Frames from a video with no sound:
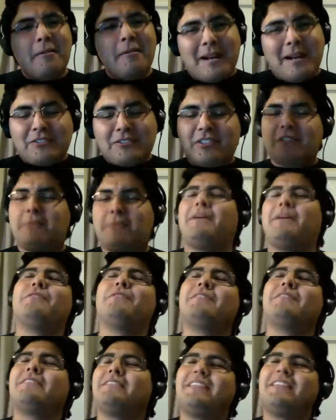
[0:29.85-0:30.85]
Márcio
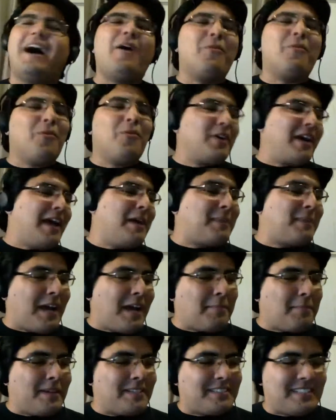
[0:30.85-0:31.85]
Ribeiro, dá um oi aí
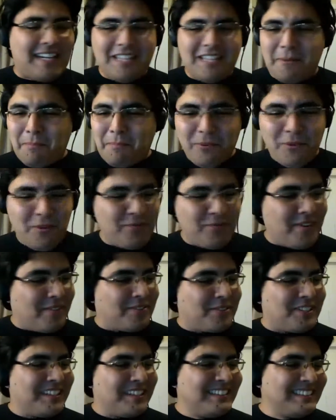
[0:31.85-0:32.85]
para a rapaziada, por
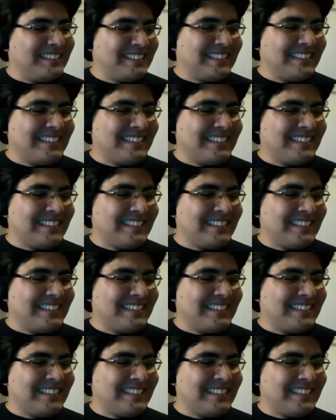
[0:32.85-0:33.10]
favor.